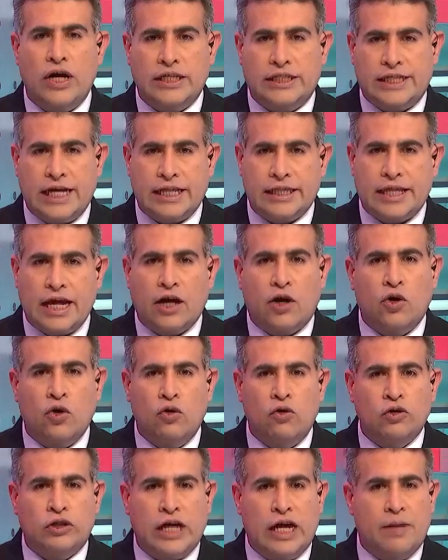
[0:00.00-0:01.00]
Santa
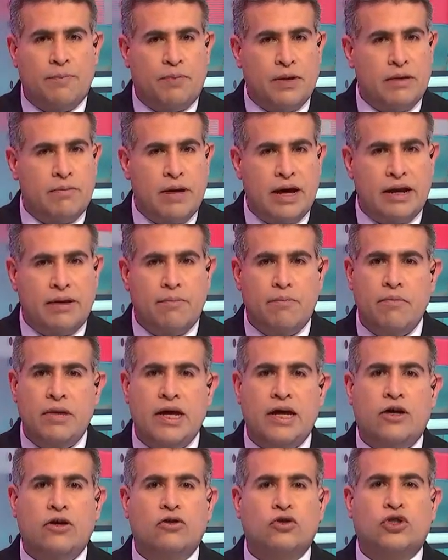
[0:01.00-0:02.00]
Cruz el primer
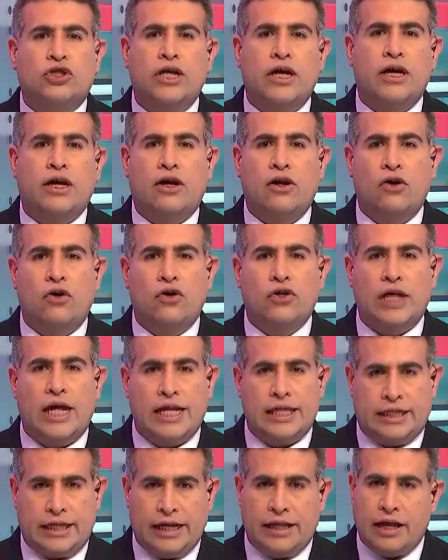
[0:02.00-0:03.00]
microciclo
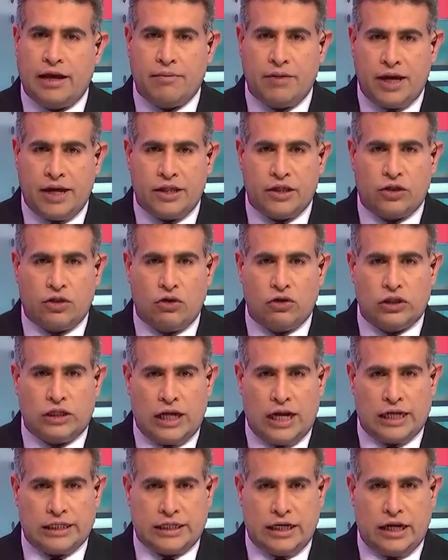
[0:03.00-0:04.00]
de entrenamientos
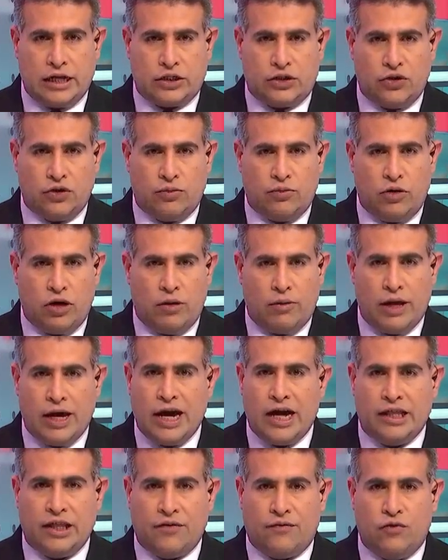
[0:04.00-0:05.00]
de la selección
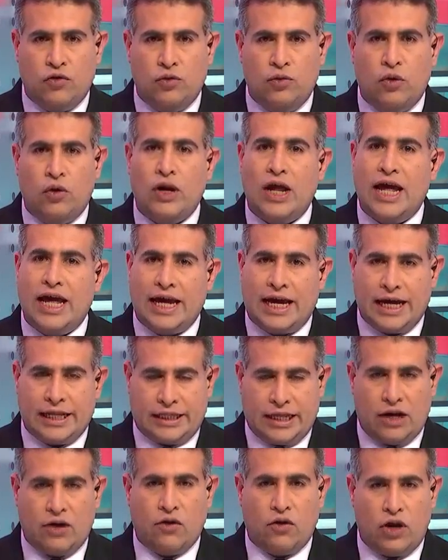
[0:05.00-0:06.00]
boliviana de fútbol en
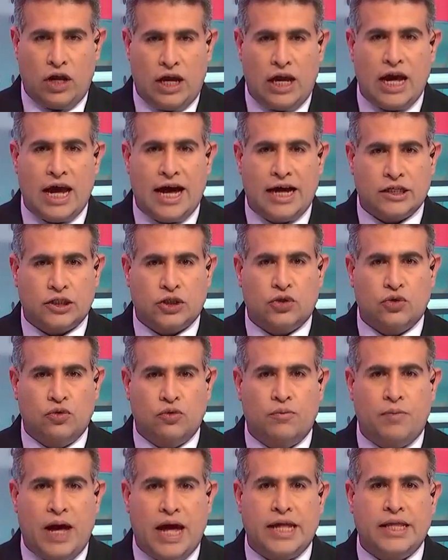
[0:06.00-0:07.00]
categoría
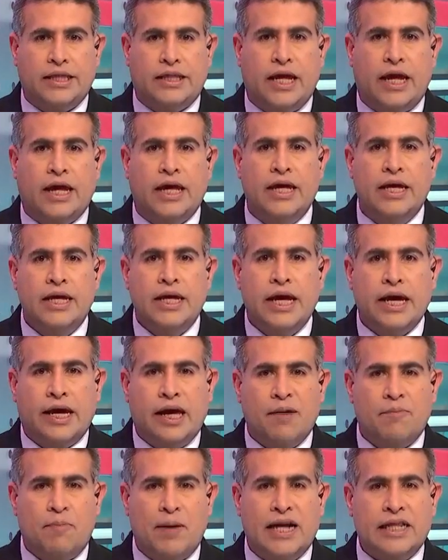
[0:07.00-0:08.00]
sub-20
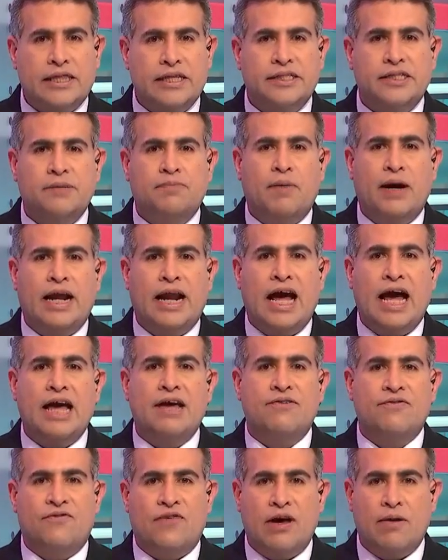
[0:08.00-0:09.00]
que participará
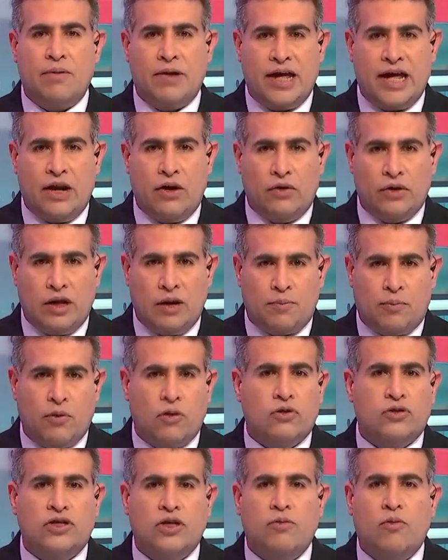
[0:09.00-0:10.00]
en febrero del
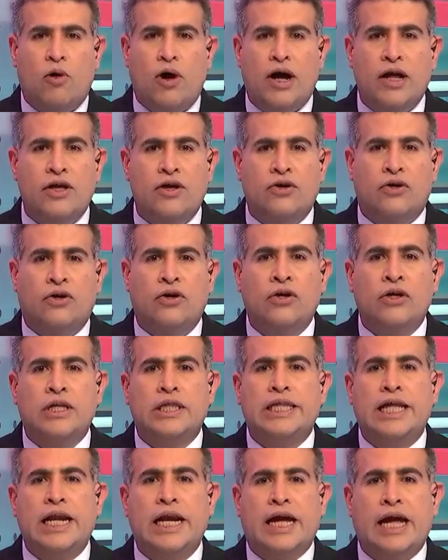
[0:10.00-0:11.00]
próximo año
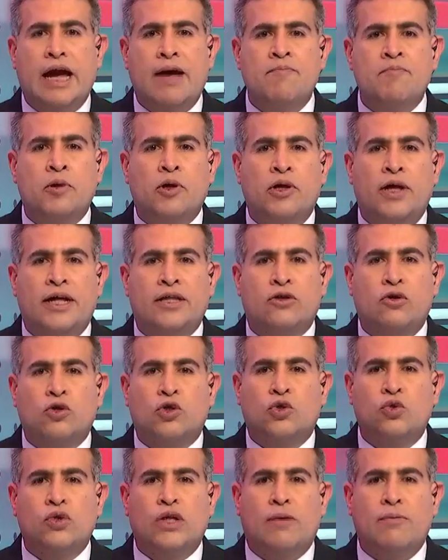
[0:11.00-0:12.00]
del Campeonato
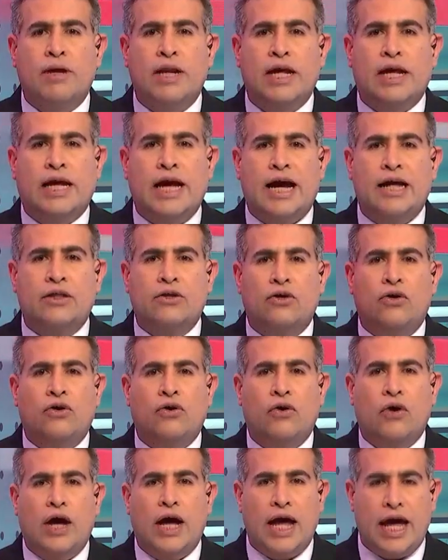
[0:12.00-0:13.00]

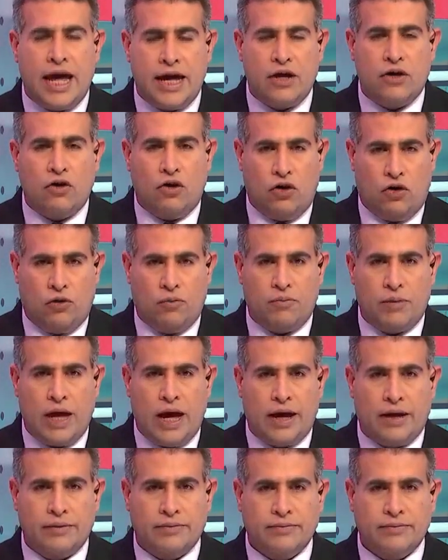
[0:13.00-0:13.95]
Sudamericano en Colombia.